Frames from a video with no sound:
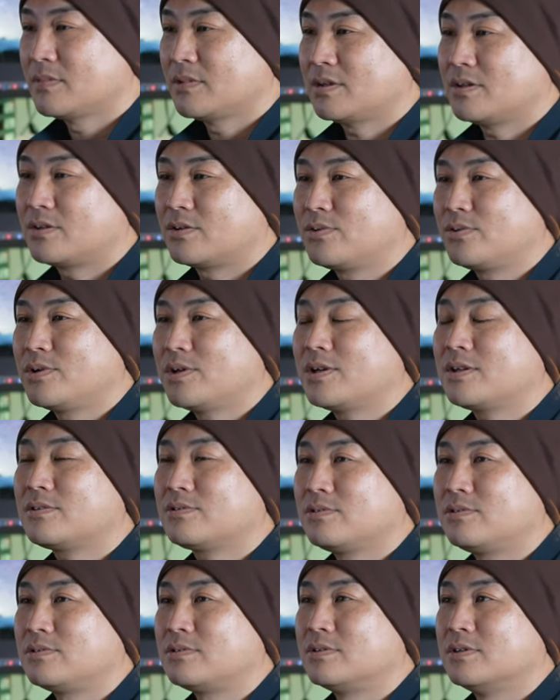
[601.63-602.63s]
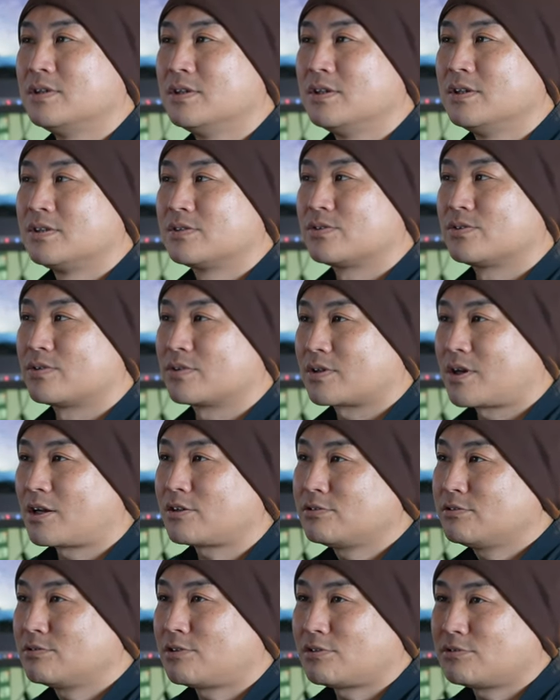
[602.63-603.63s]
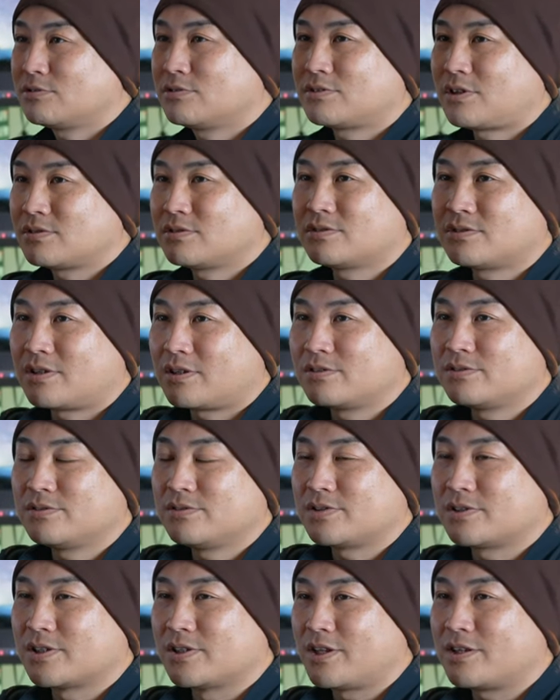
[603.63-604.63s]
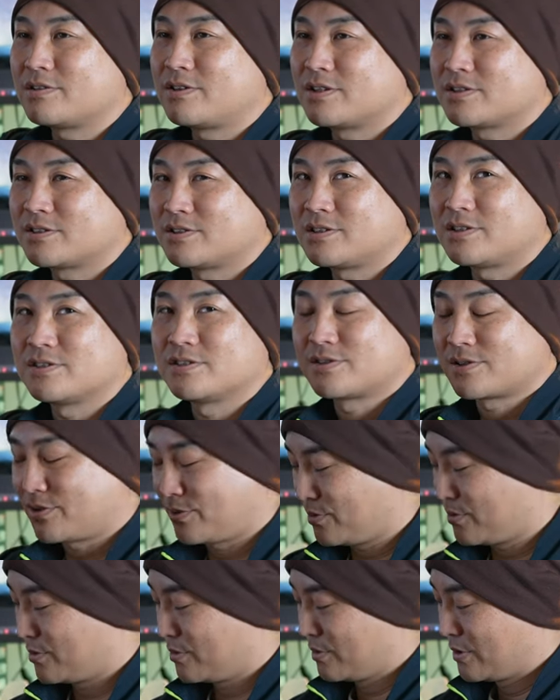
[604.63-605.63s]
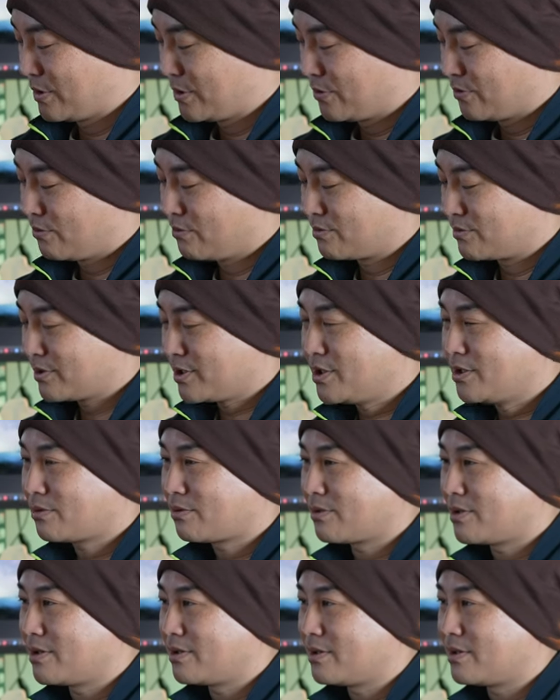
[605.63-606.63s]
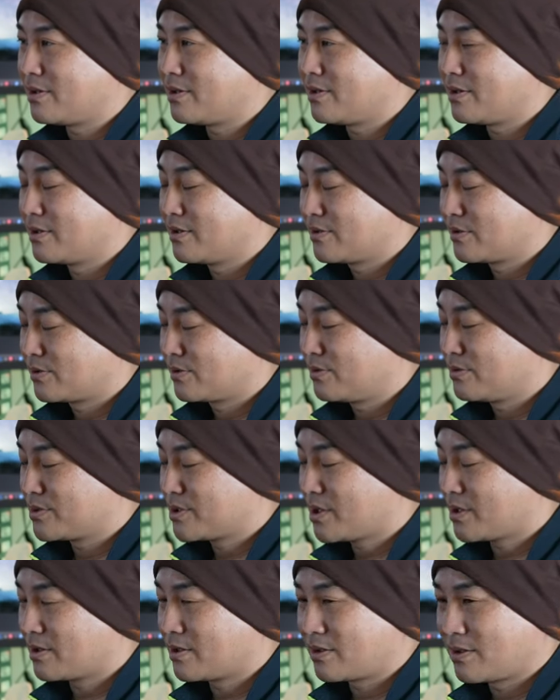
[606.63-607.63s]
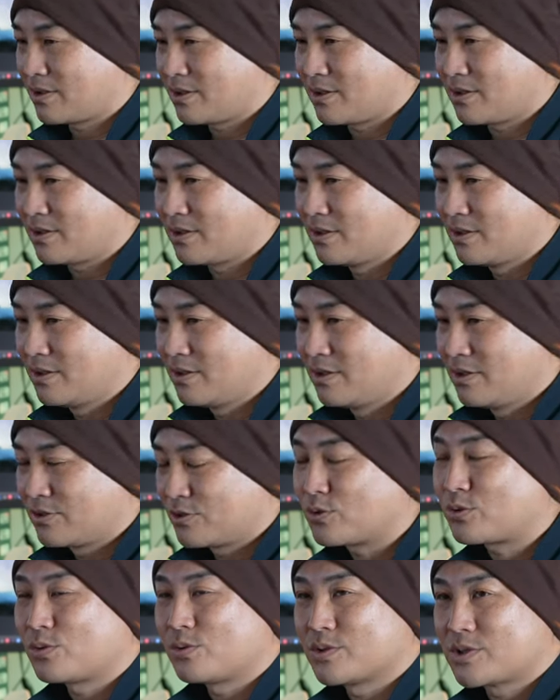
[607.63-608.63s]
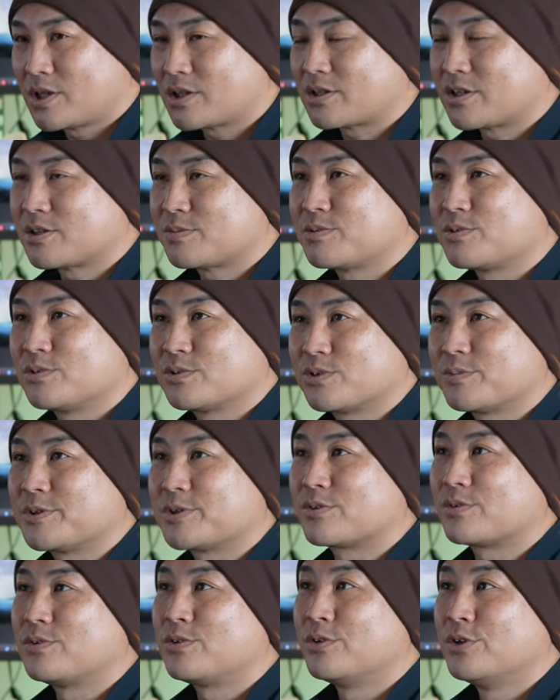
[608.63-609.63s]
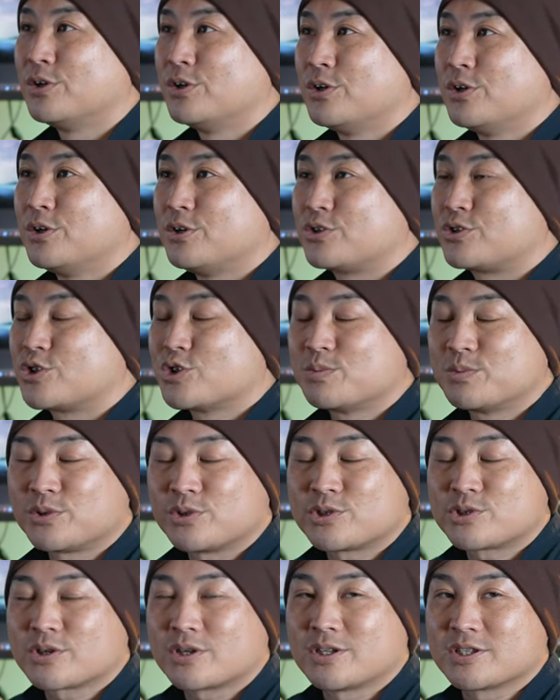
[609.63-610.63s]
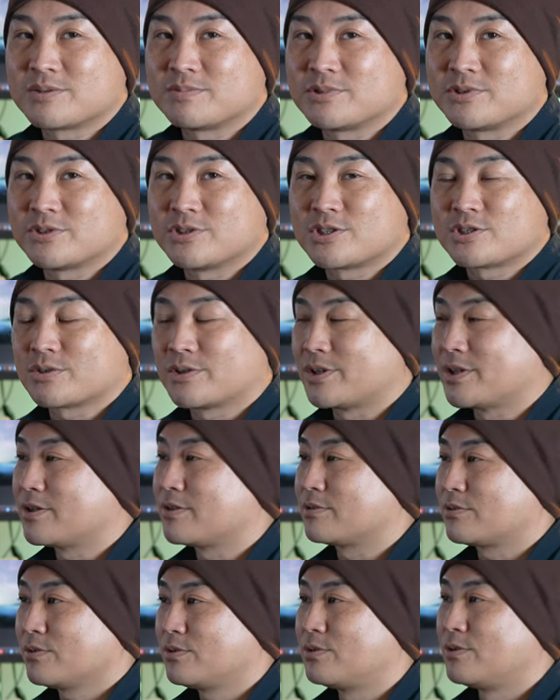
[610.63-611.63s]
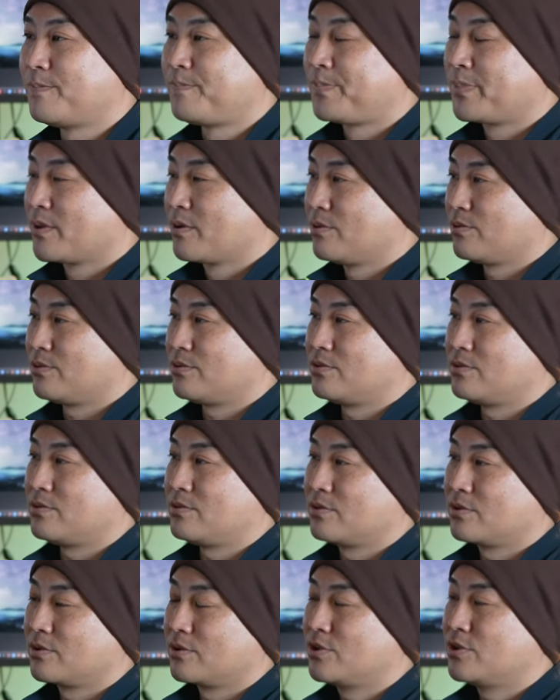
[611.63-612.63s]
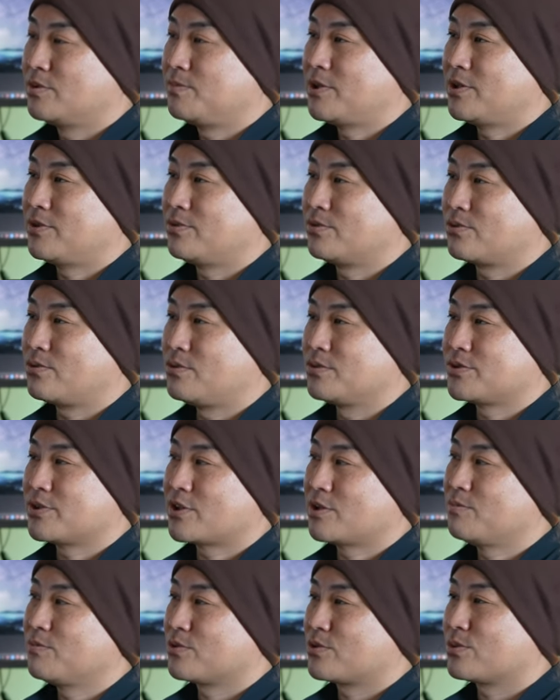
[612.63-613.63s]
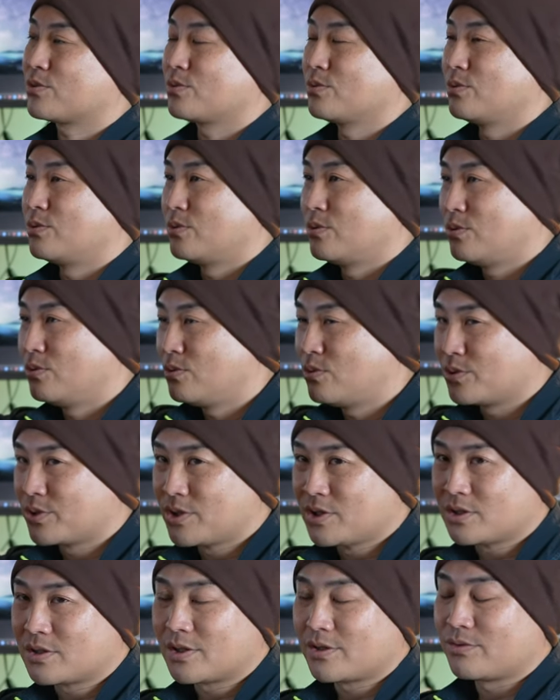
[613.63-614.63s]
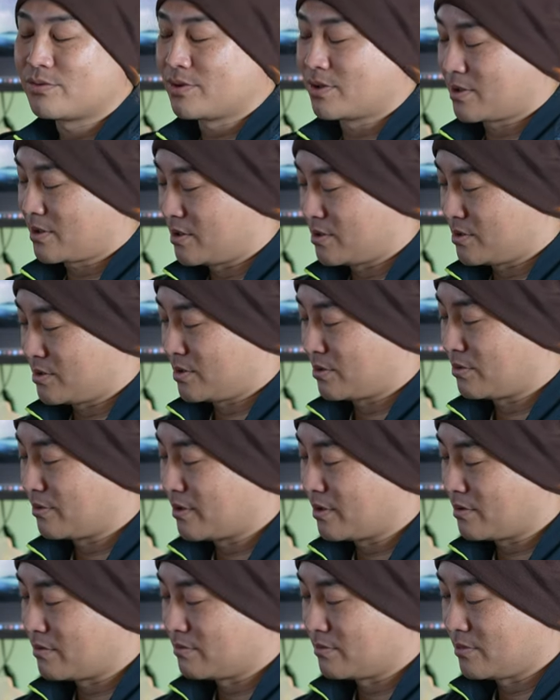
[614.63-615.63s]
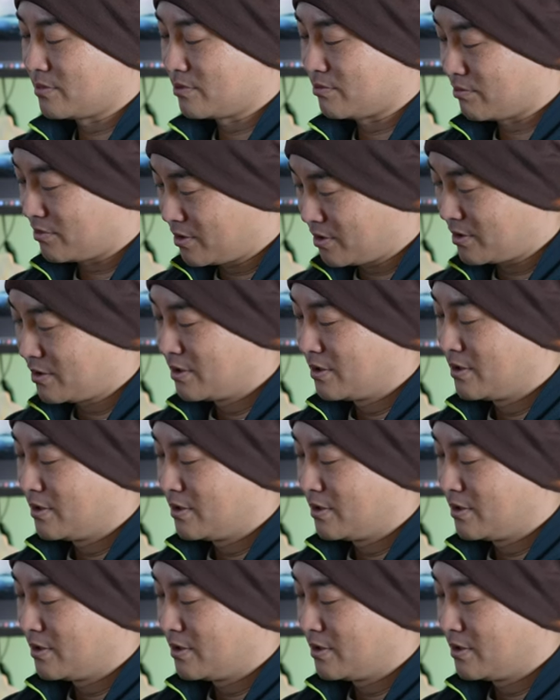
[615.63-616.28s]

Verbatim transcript: で動画だとそのカぐカクカクカぐってなるはずなんですけどオールイントラでスローシャッターちょっとシャッタースピードを収めその10分の1とか8分の1とかでやるとこの車の鉱石もちょっと尾を引いたような感じで撮れるんですよね。